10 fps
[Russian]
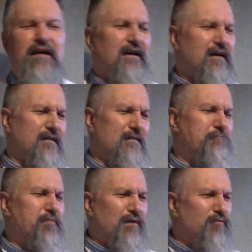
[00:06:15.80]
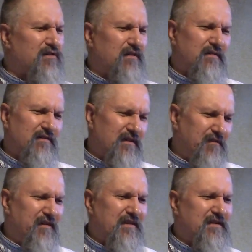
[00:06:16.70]
Э, потому что
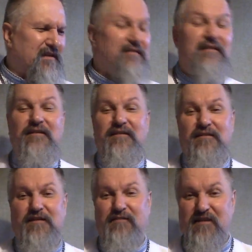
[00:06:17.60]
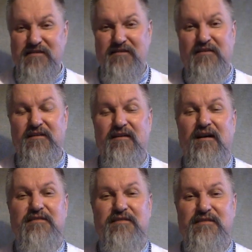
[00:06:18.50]
закваска квасная, да,
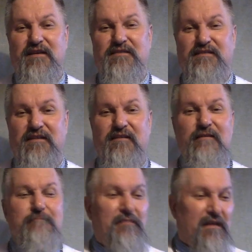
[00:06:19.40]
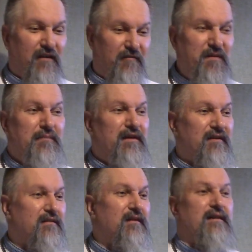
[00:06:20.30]
ассоциация в
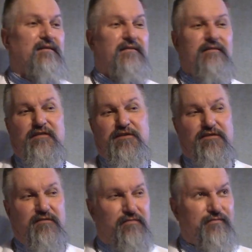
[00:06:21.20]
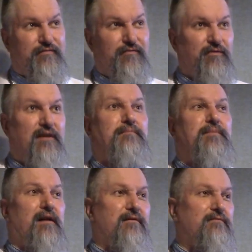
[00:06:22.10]
Библии, значит, ну да,
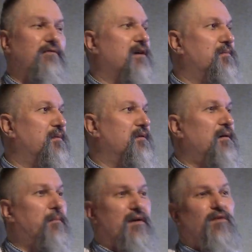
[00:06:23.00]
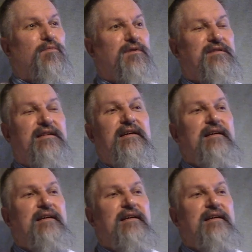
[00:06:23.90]
про, как бы про образ